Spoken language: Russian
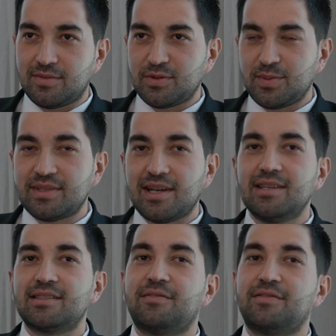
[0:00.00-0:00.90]

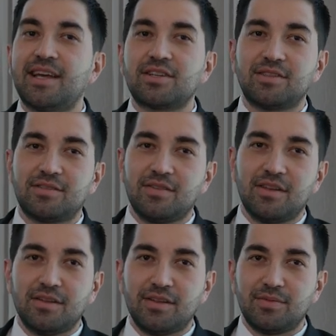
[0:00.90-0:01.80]
специалистов в нашей
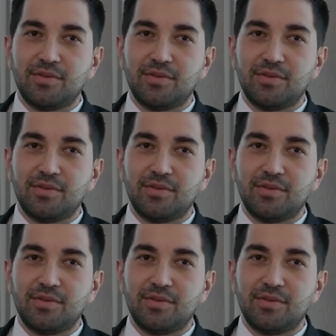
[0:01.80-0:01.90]
сфере не,